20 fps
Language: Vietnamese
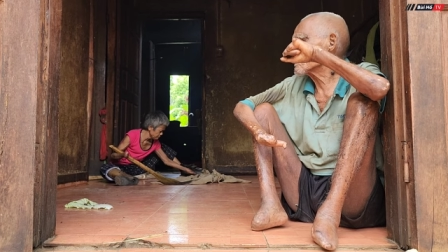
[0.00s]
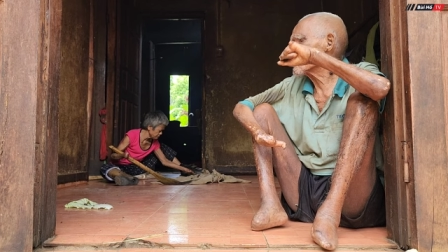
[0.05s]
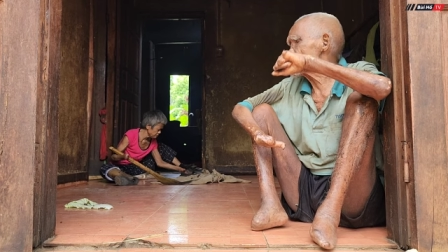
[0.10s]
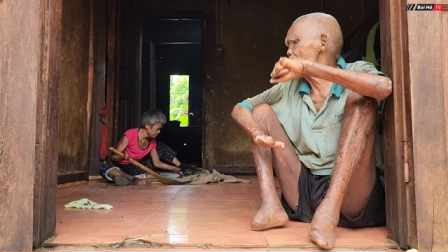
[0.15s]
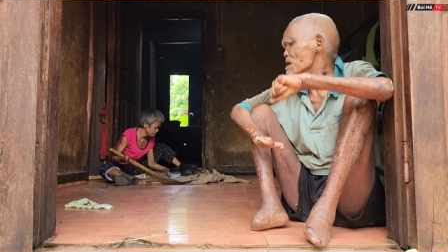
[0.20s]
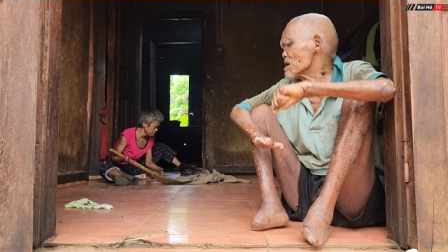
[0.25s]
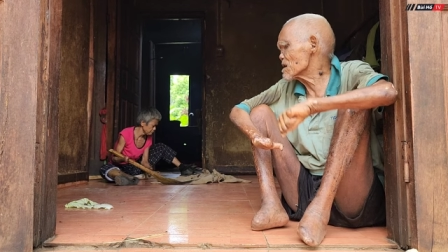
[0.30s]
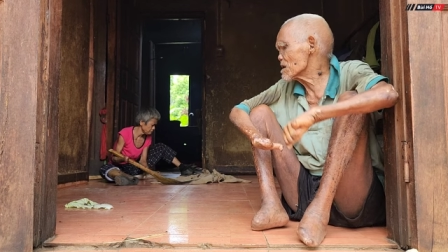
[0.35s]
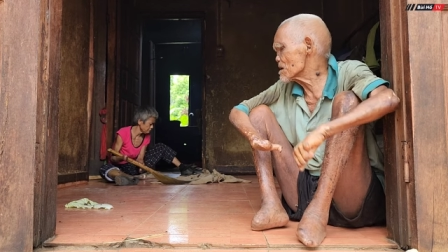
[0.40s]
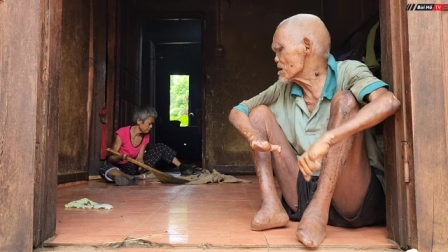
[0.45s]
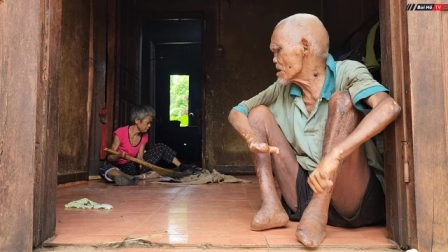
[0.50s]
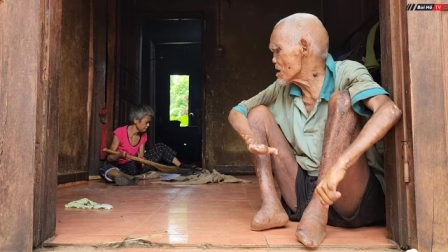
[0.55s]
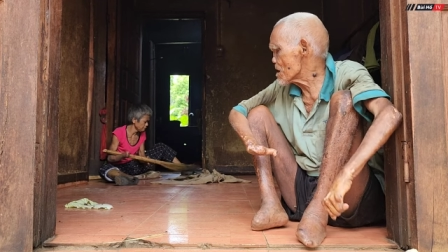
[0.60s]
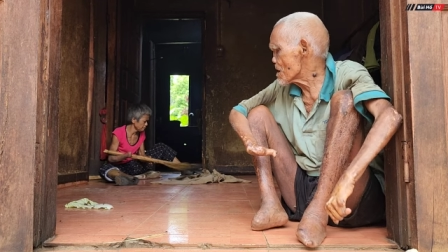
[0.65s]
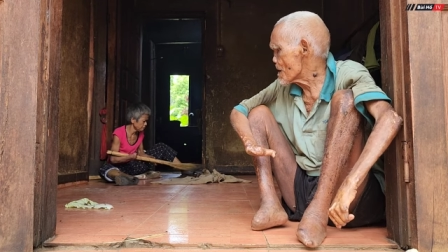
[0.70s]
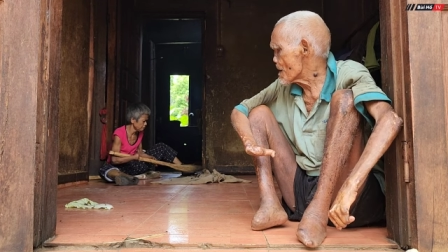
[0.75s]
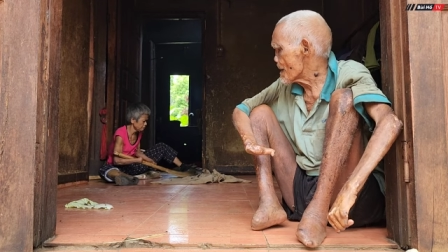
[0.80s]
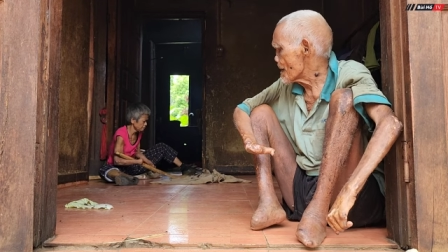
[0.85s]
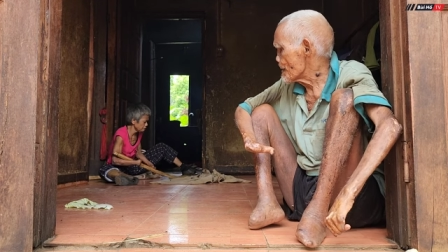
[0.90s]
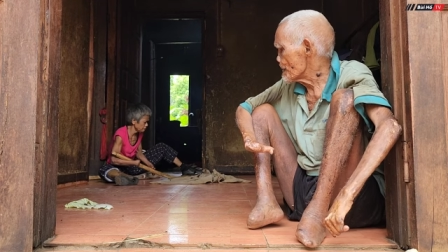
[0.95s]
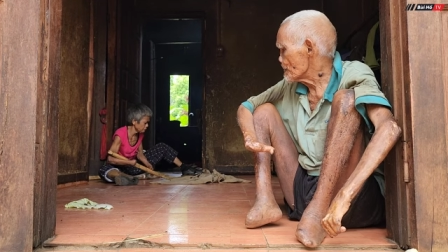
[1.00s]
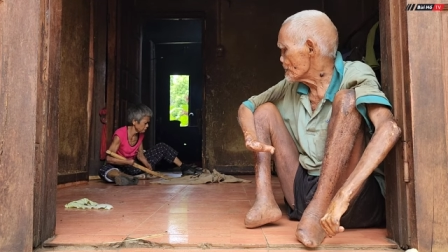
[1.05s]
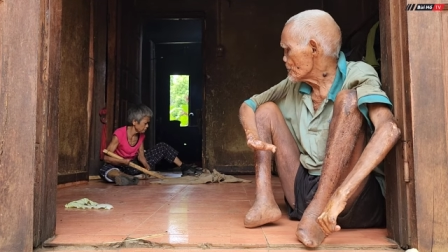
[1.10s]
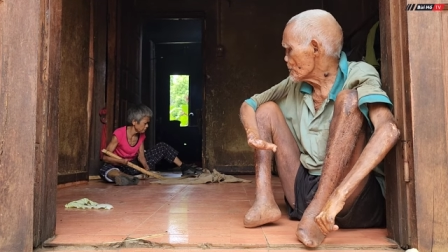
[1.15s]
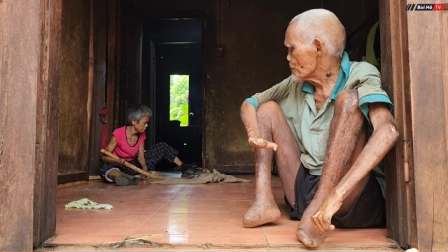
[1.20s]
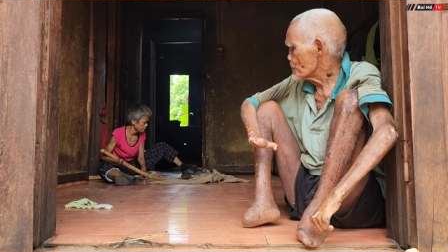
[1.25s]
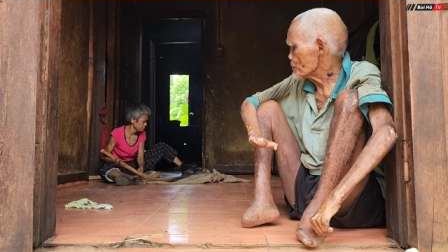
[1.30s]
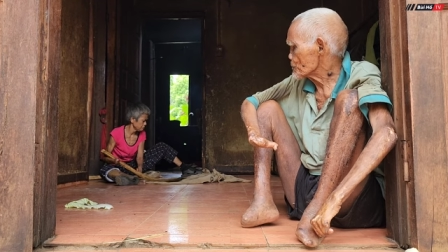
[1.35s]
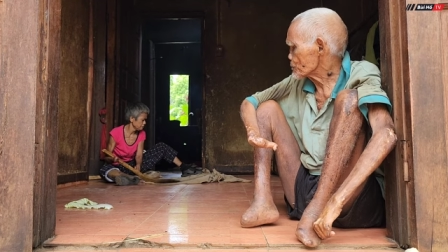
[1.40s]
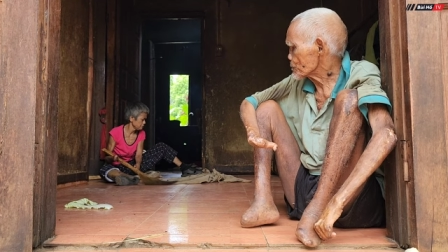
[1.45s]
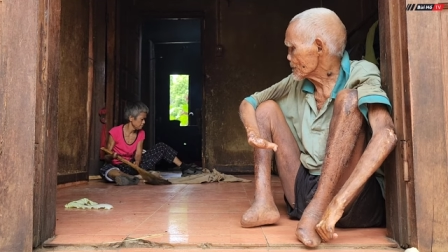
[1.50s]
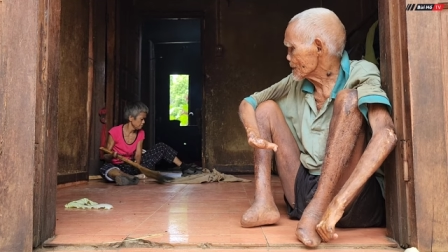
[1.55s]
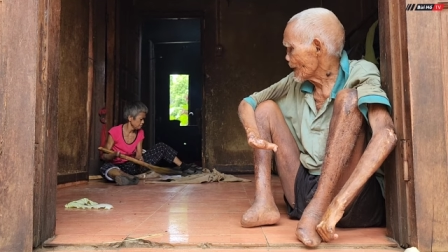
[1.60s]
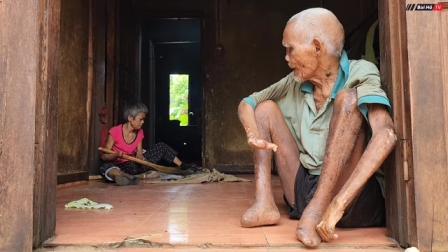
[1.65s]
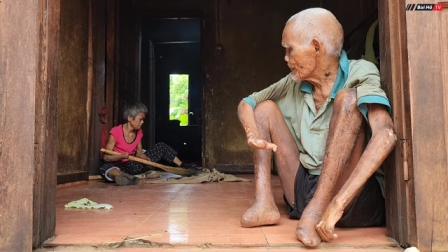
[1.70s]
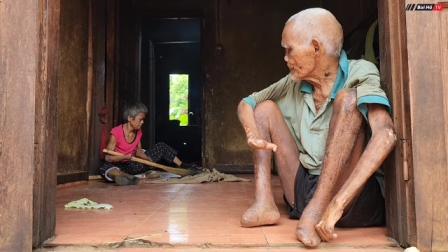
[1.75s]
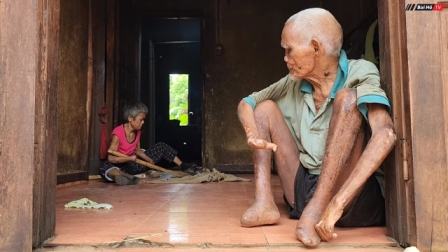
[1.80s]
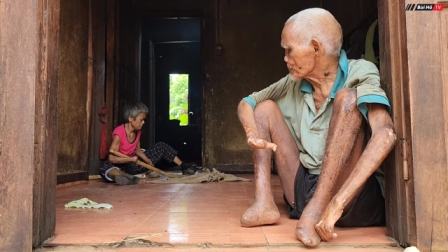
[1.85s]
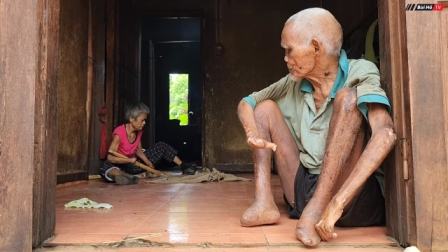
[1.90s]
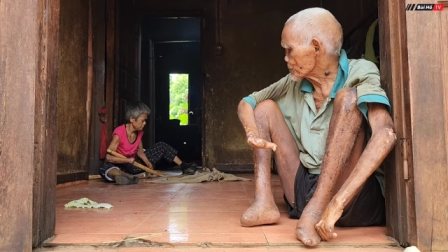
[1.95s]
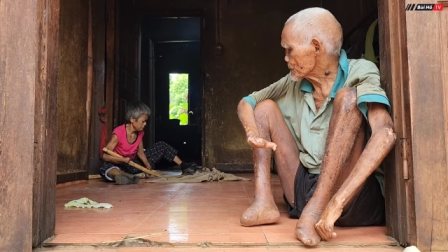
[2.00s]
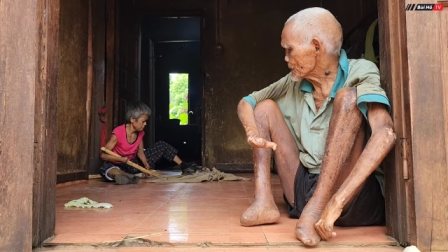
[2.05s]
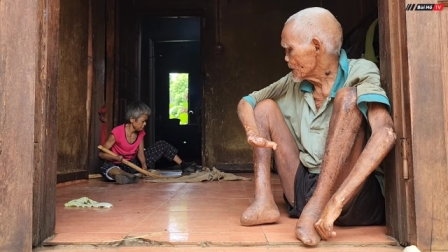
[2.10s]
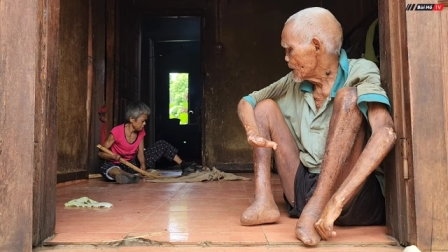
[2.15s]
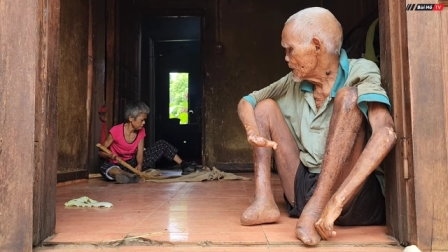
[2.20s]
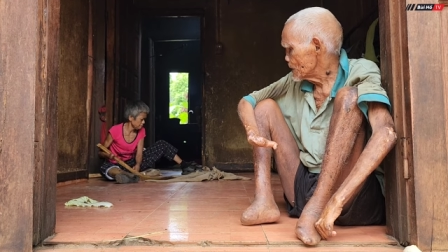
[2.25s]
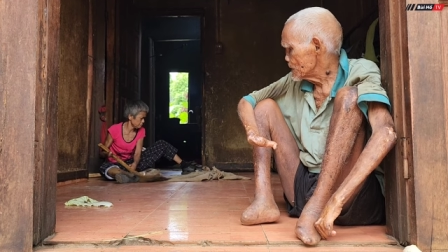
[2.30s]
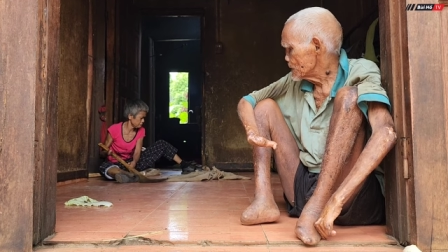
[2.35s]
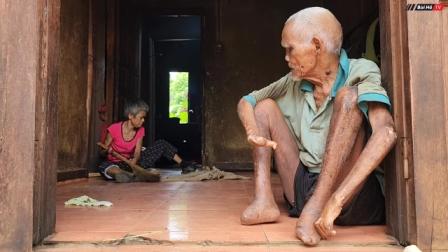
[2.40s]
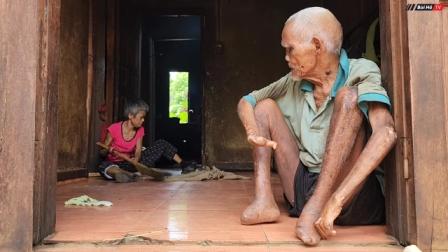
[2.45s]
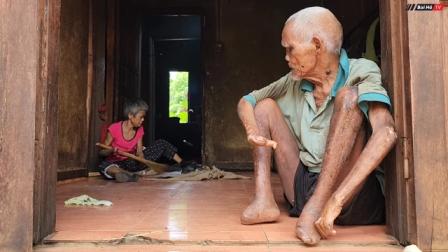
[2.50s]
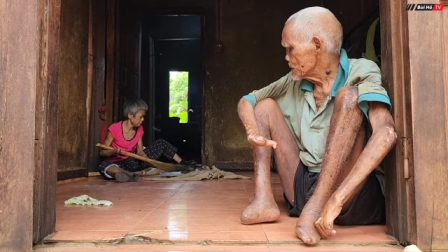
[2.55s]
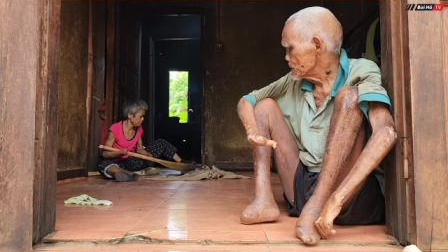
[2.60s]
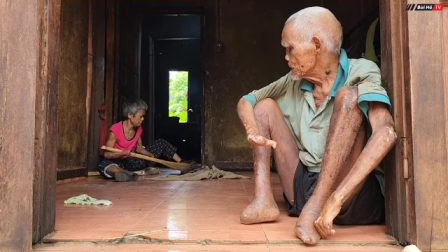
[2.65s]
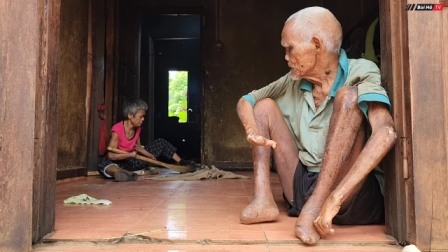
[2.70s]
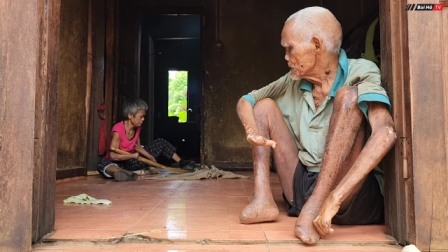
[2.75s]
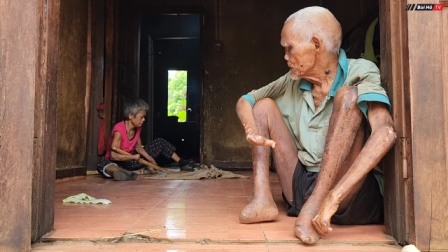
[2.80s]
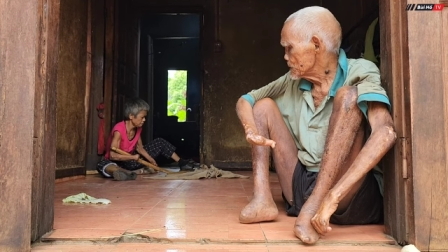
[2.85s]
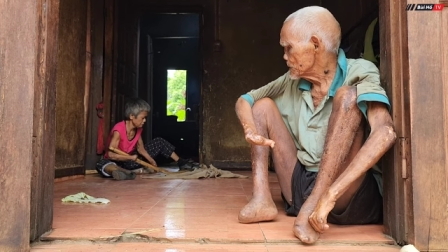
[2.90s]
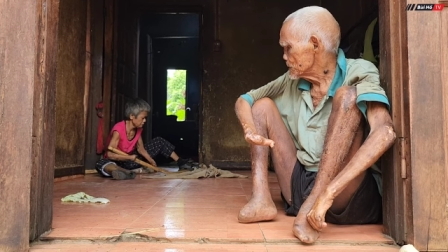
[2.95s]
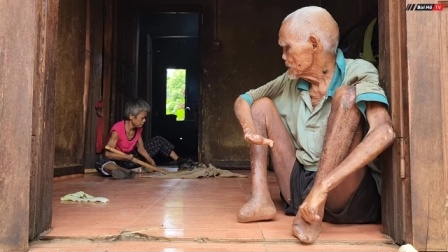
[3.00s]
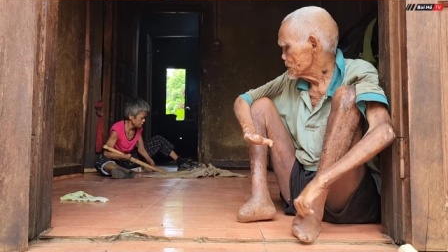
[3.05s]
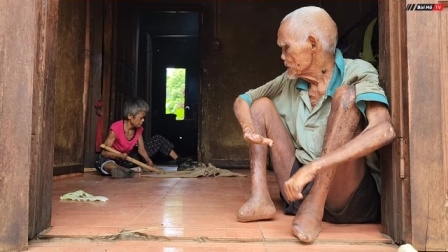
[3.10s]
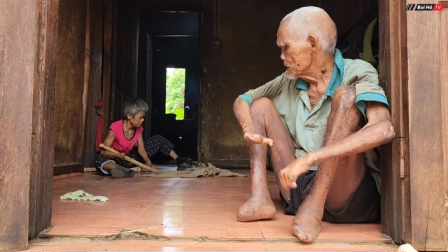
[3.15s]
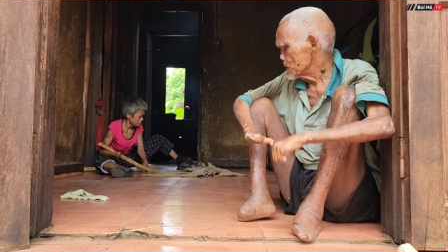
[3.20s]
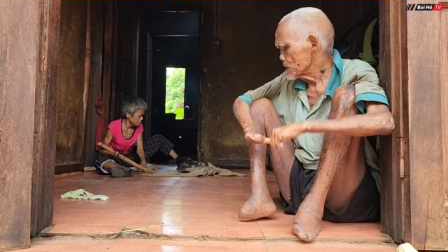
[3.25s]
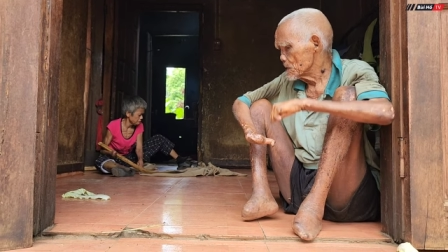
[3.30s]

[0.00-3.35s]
và thực sự thì nếu như à, hơn nửa thập kỷ trước thì